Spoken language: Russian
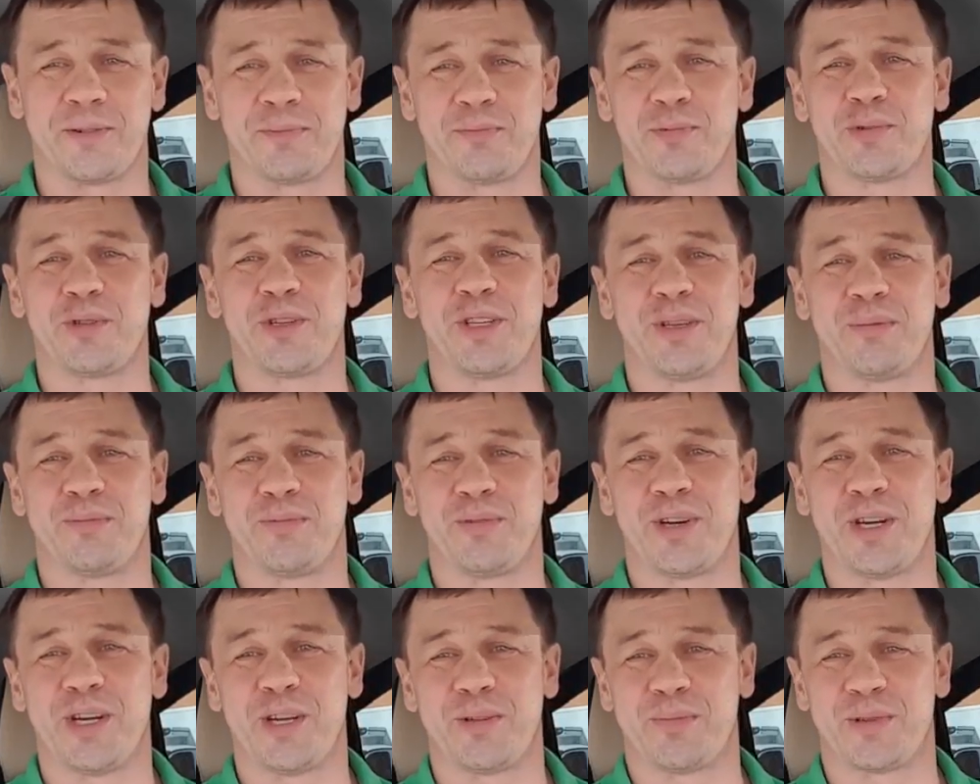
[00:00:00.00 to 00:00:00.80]
как вот многие
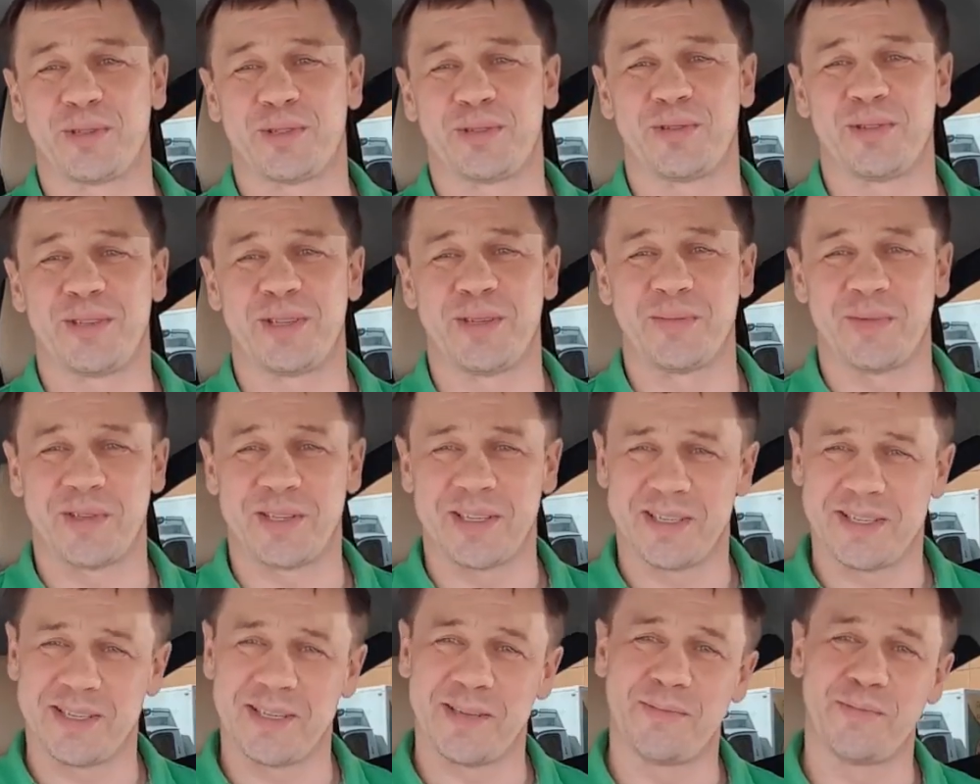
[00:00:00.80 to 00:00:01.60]
пугают по
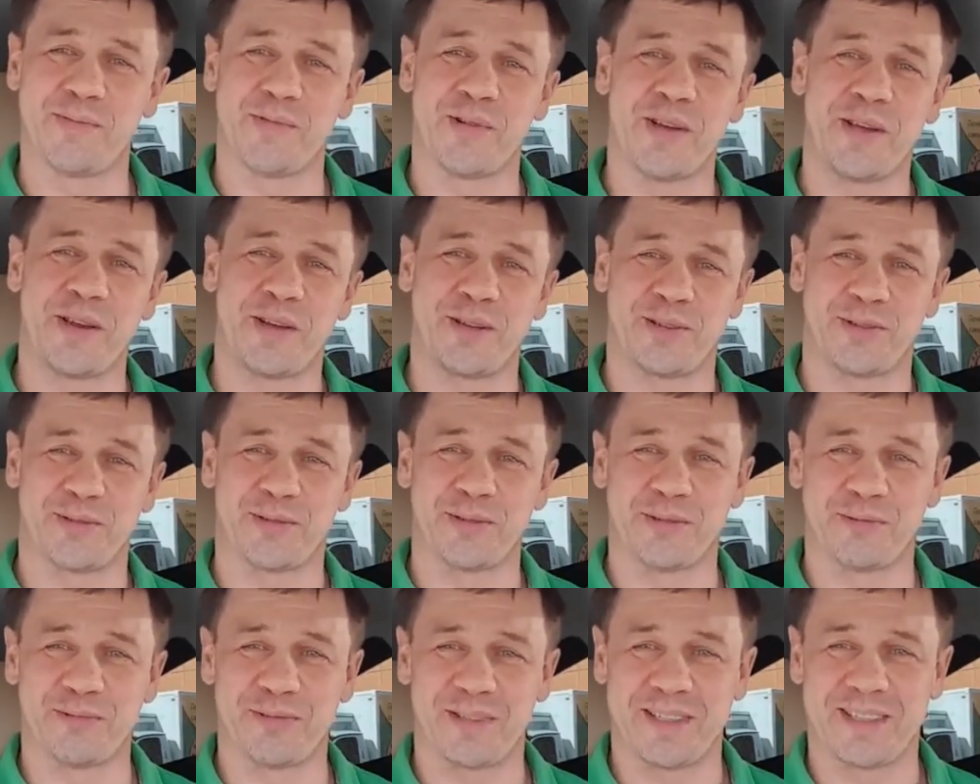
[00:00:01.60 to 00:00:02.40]
177
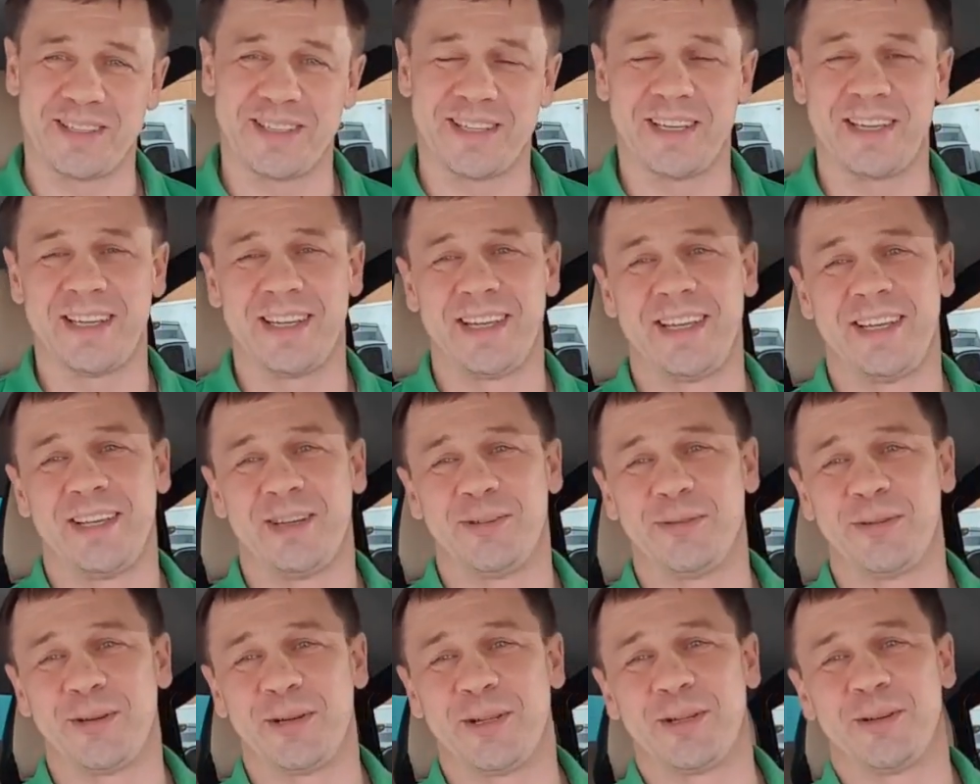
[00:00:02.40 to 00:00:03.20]
арестовывает, да,
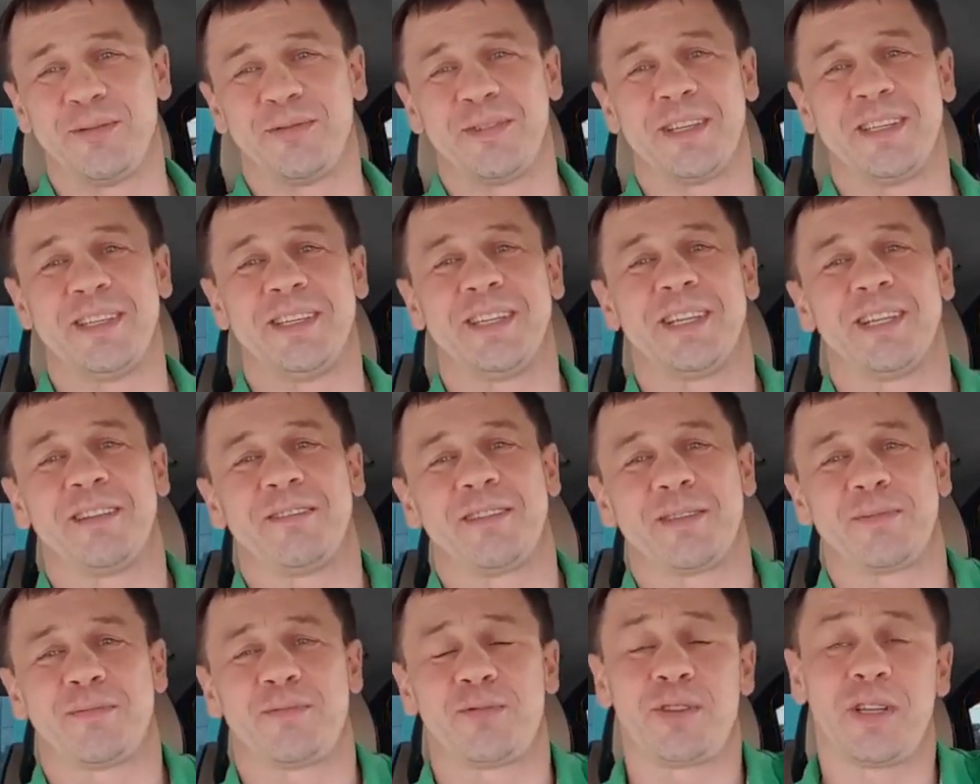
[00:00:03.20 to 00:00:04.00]
уголовное дело
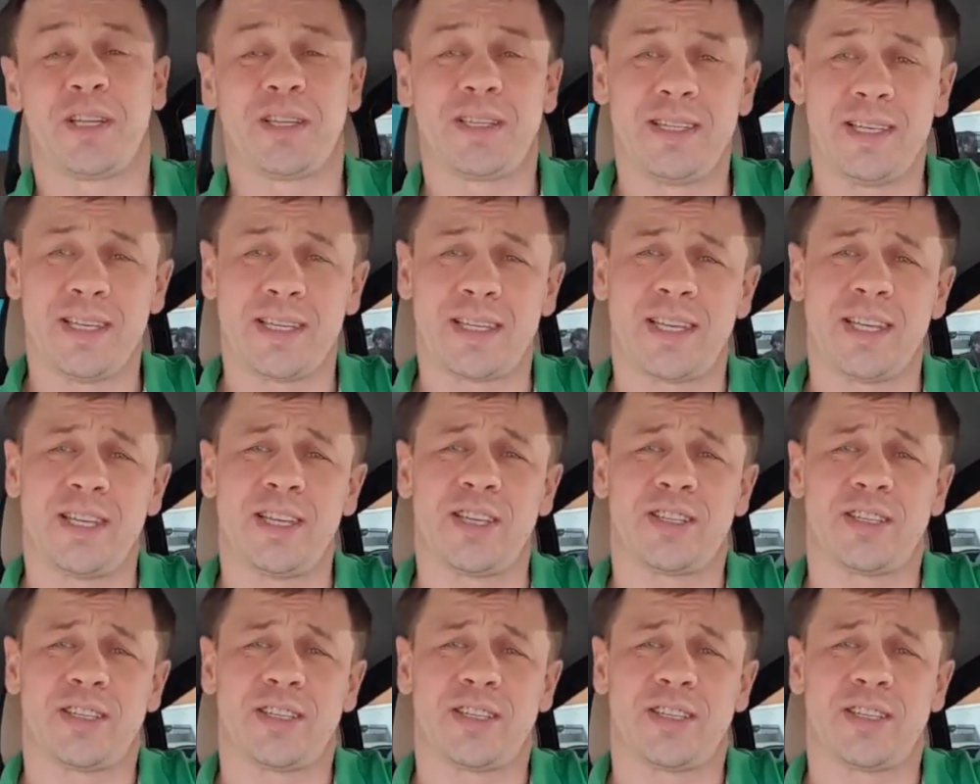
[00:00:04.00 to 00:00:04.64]
возбуждать. Нет,